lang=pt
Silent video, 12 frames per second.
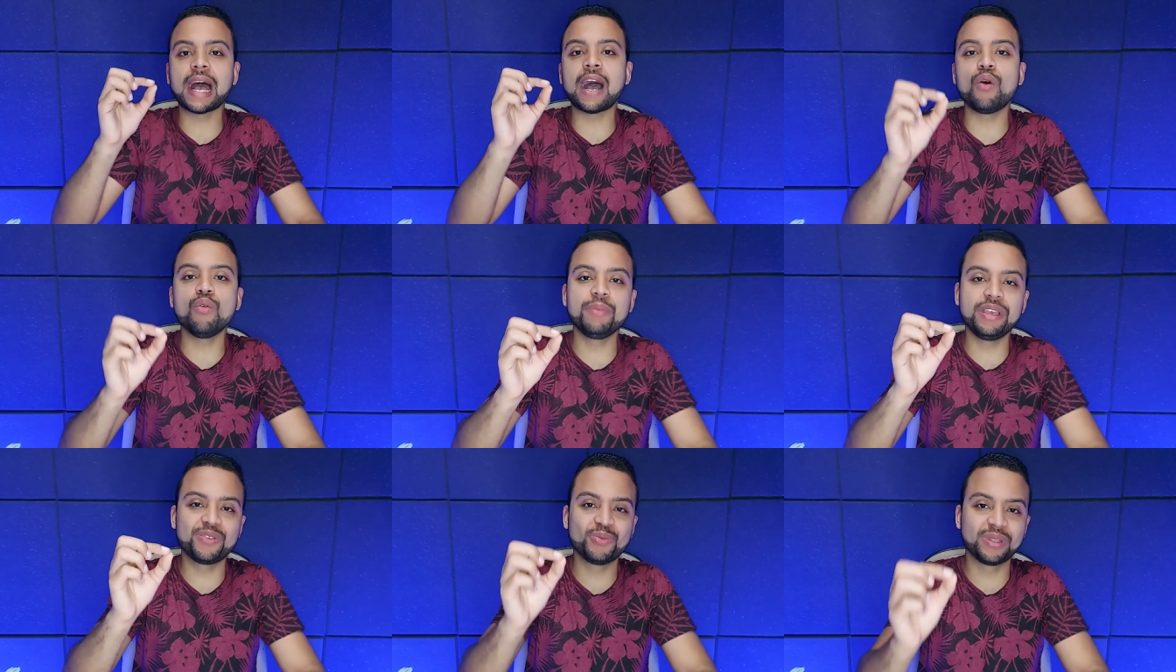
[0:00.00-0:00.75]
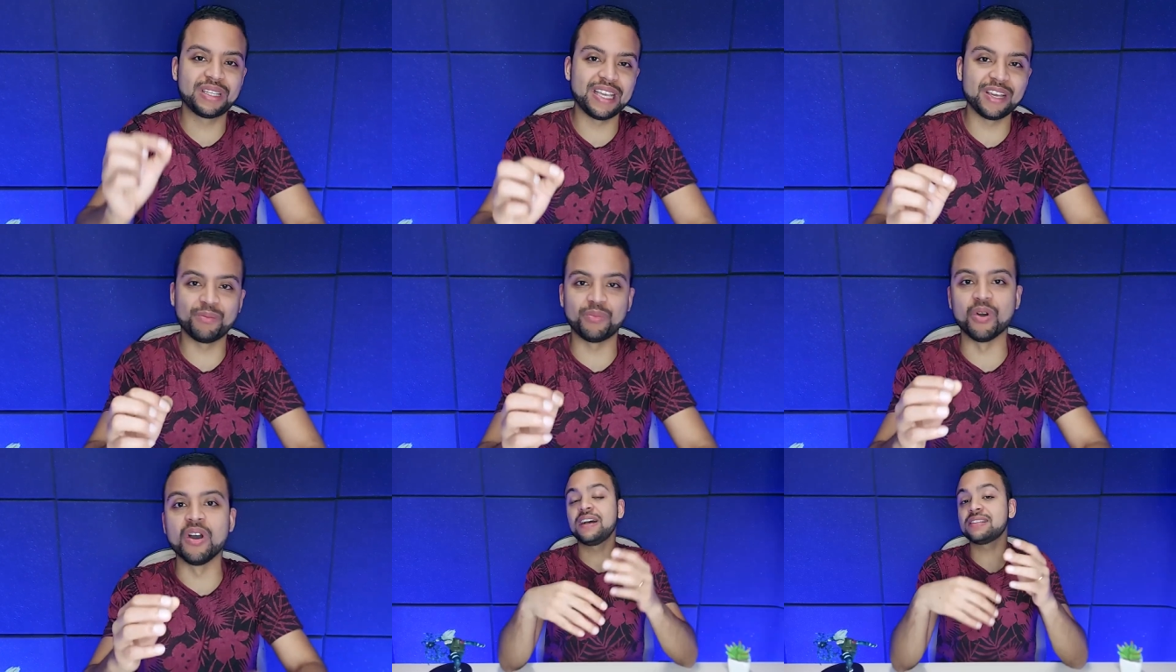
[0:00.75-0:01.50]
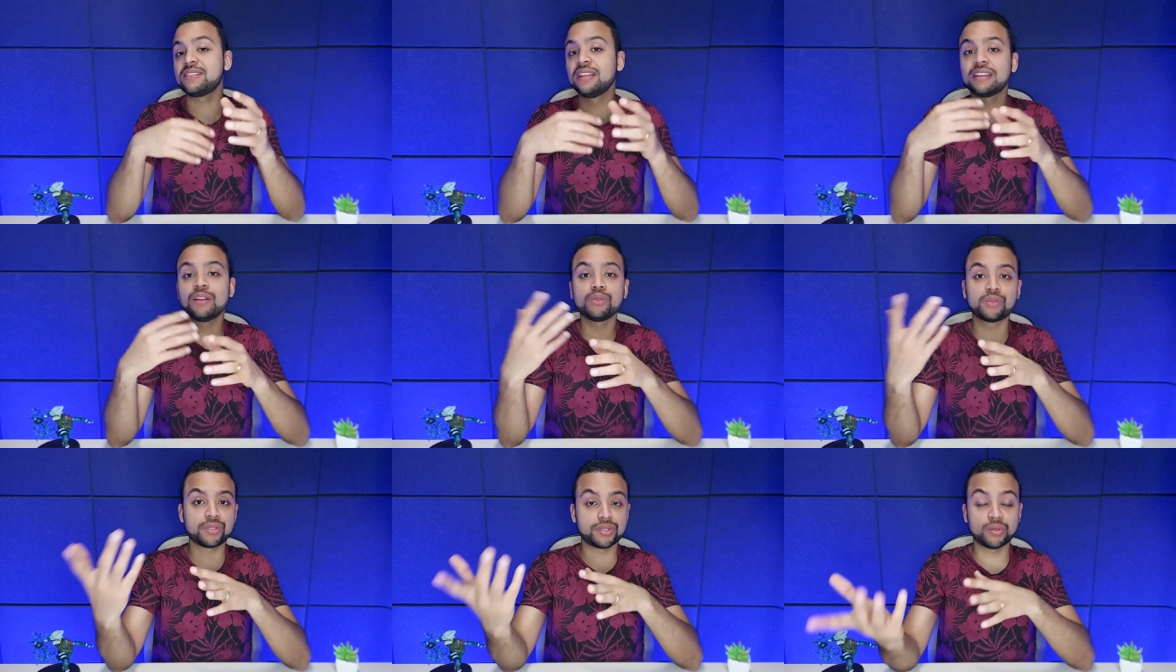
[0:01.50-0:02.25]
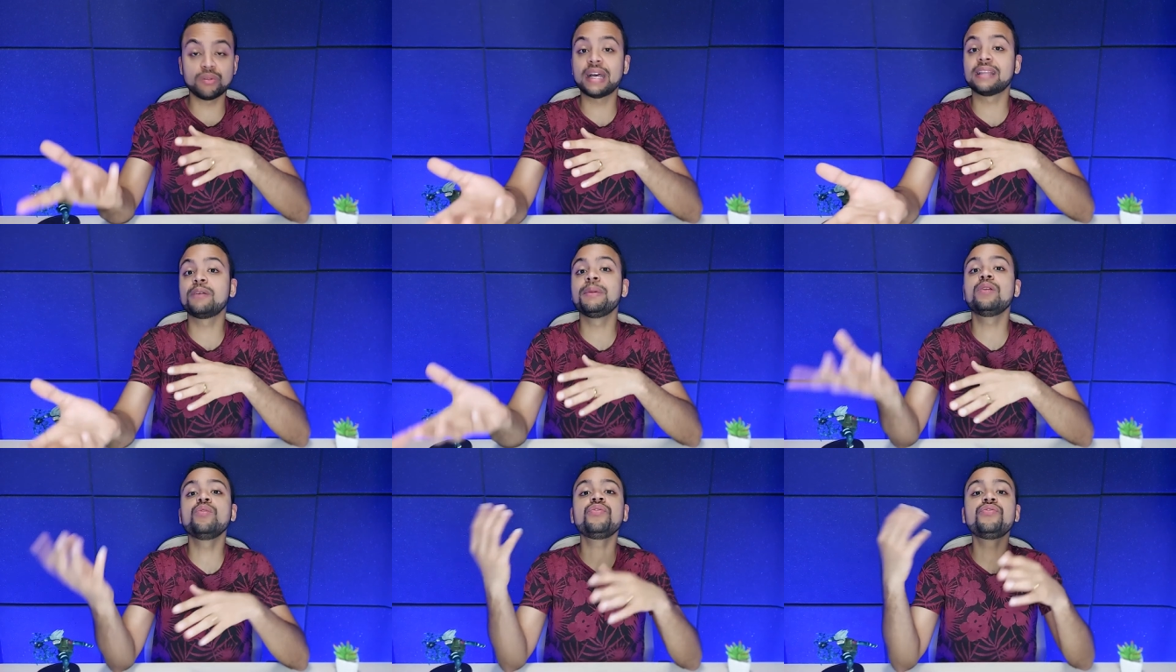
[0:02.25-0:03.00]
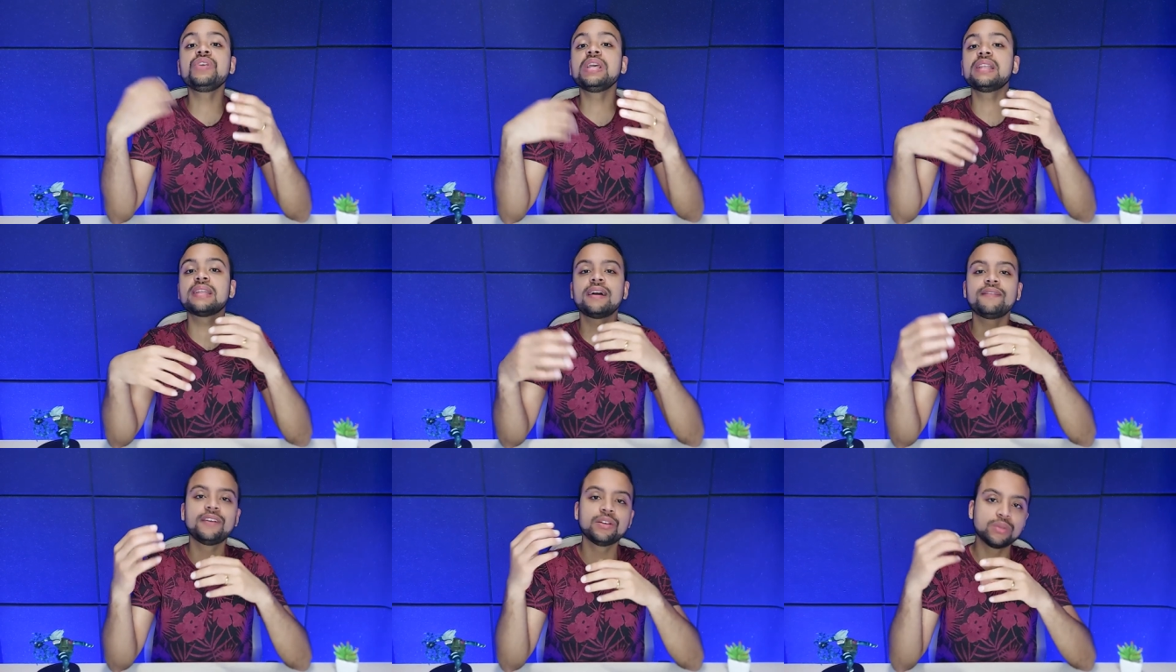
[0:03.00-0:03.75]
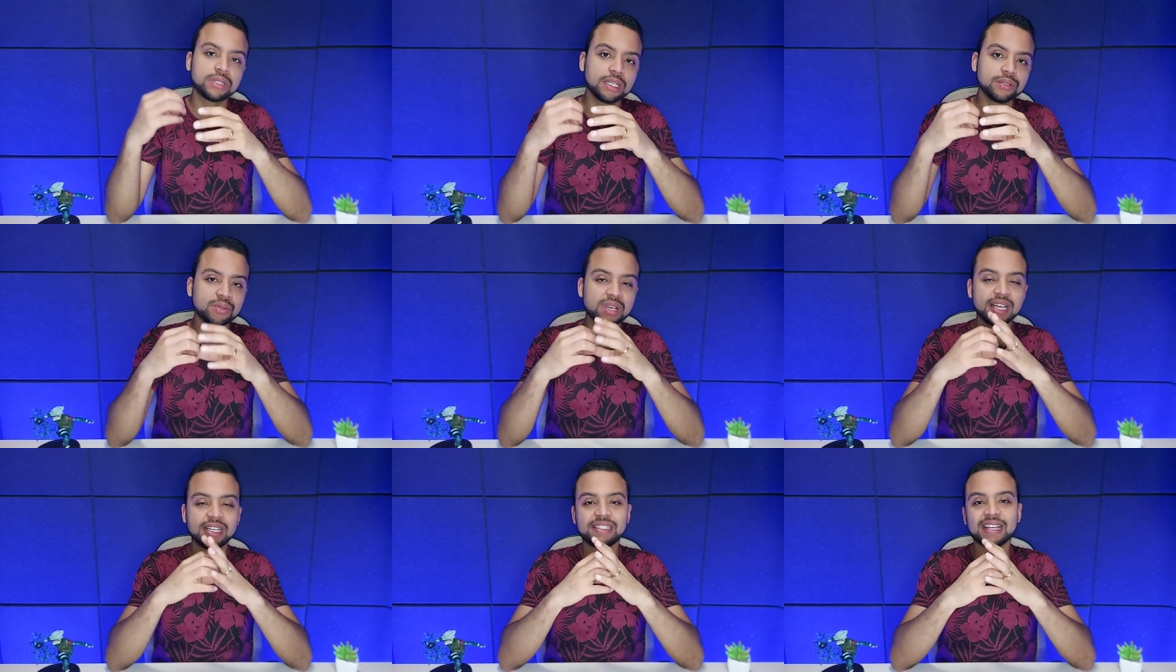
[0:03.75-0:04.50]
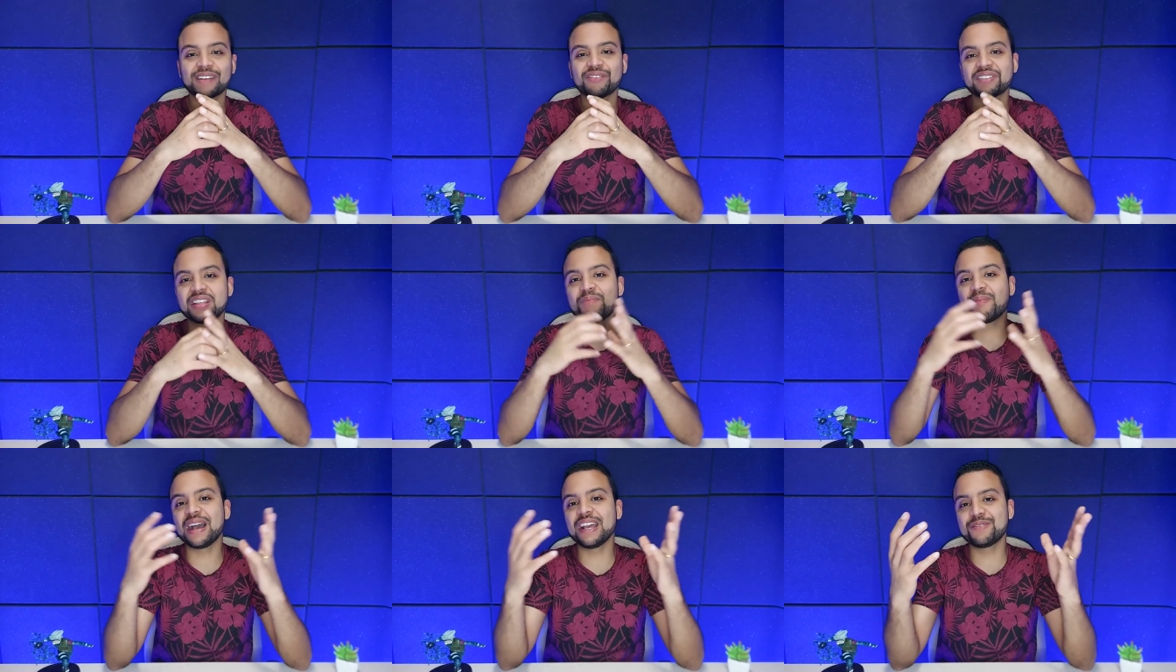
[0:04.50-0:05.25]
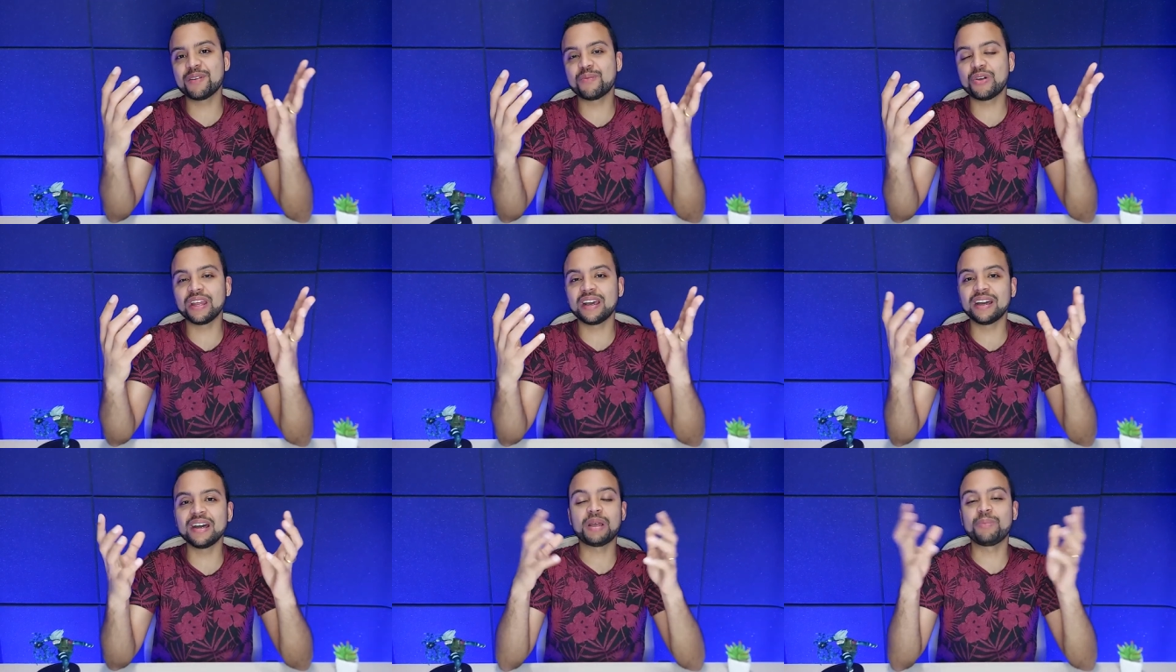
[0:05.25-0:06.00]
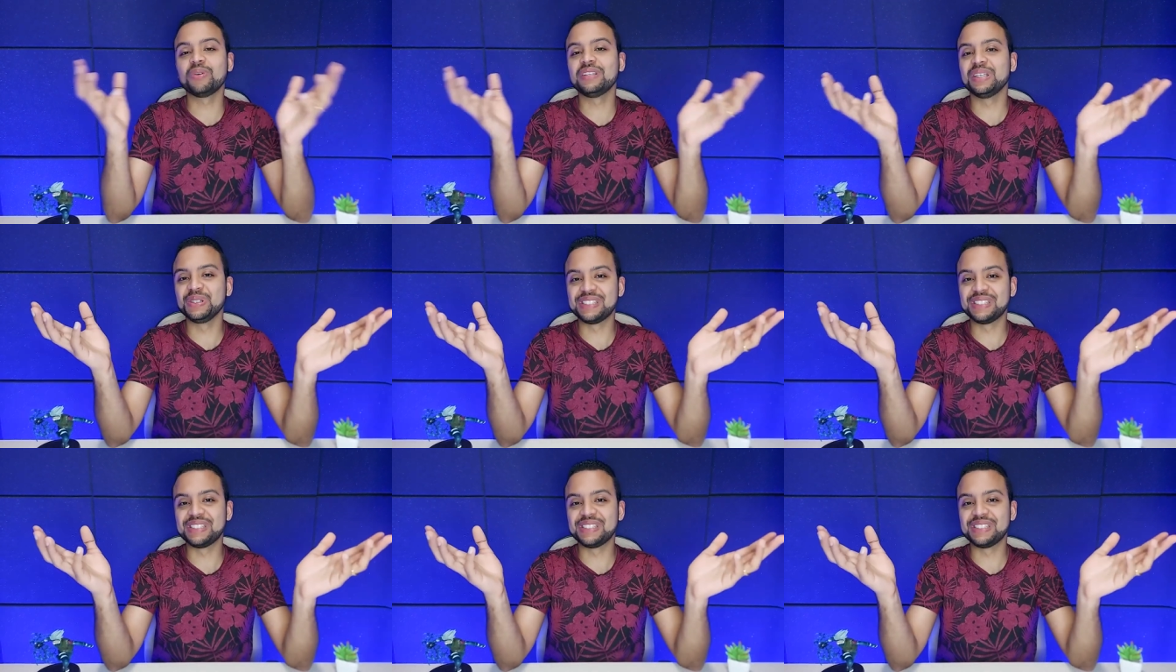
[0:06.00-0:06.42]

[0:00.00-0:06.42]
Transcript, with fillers: ao mesmo tempo, facilitando que o seu celular também não fique travando tanto, já que você tem mais memória RAM para poder